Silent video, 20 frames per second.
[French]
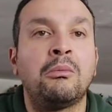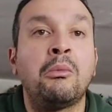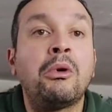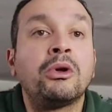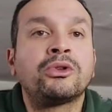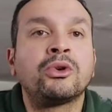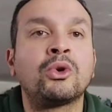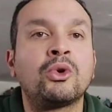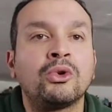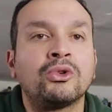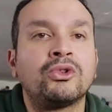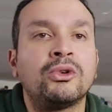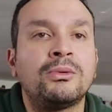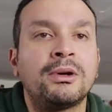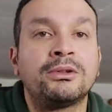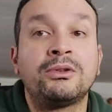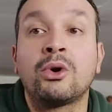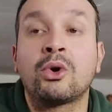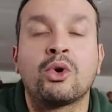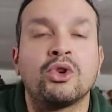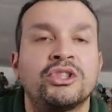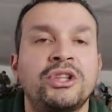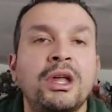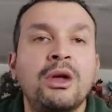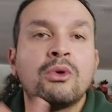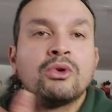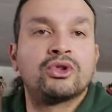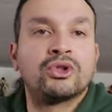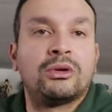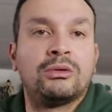moi en tant que consommateur, que
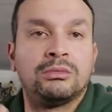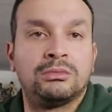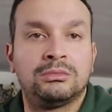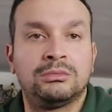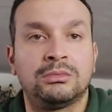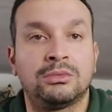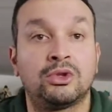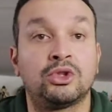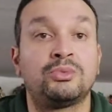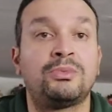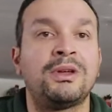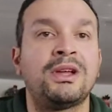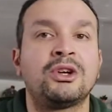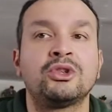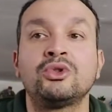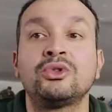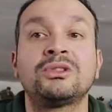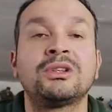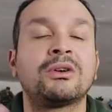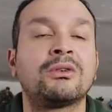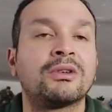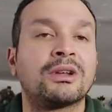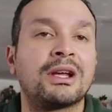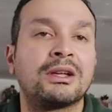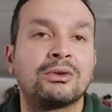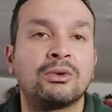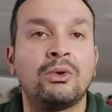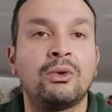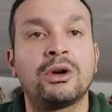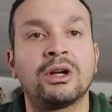j'aille au champ, que je paye un jeu
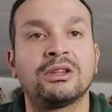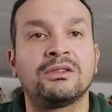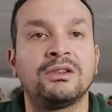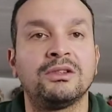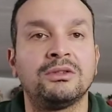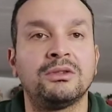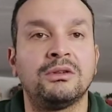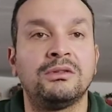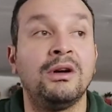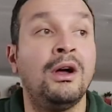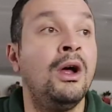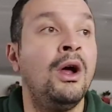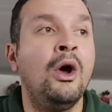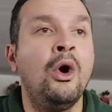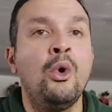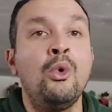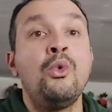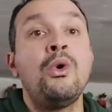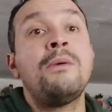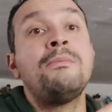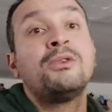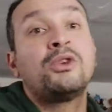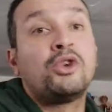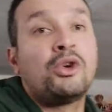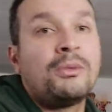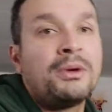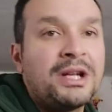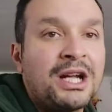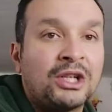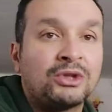54,99€ ou un
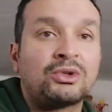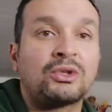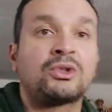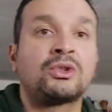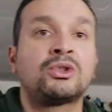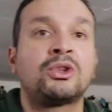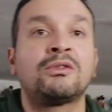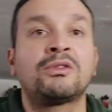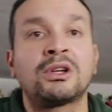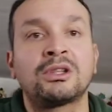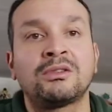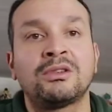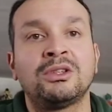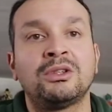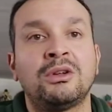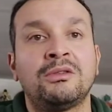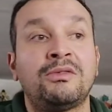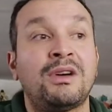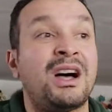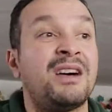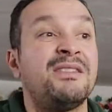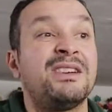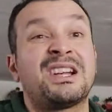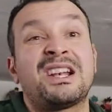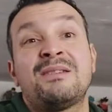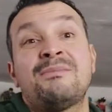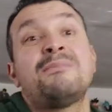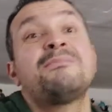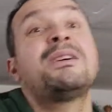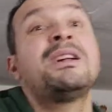Micromania à 69,99€
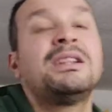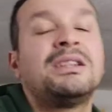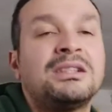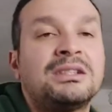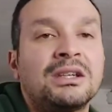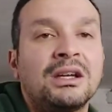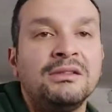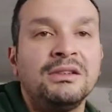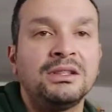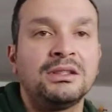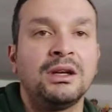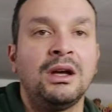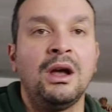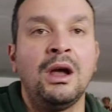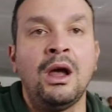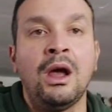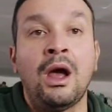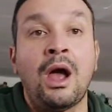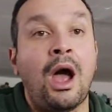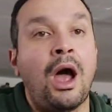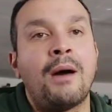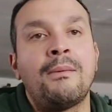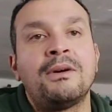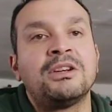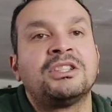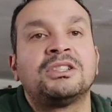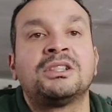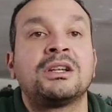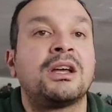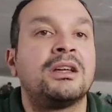avec la même qualité de service, ah
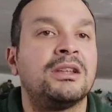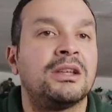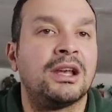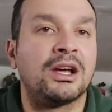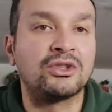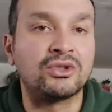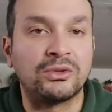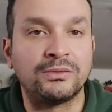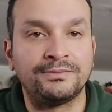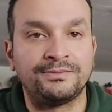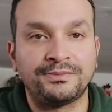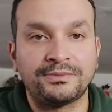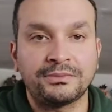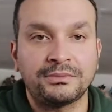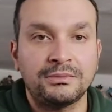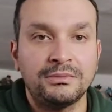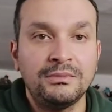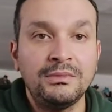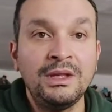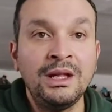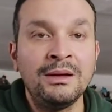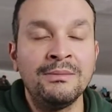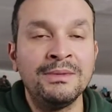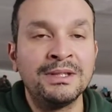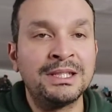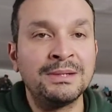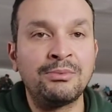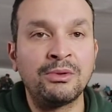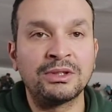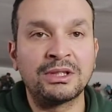bah, j'essaie de gagner de l'argent.
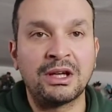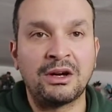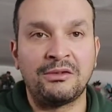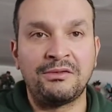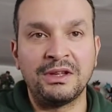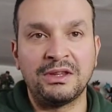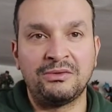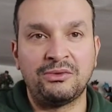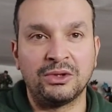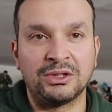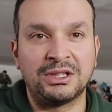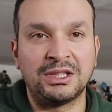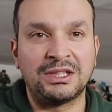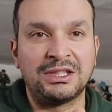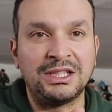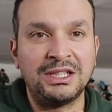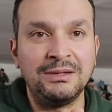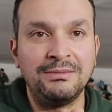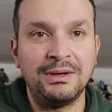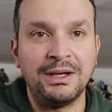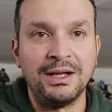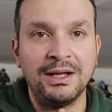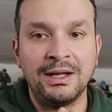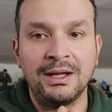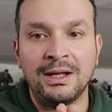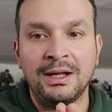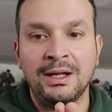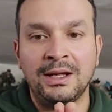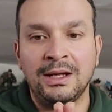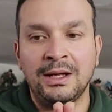Mais c'est pour ça, en fait, il faut essayer de cibler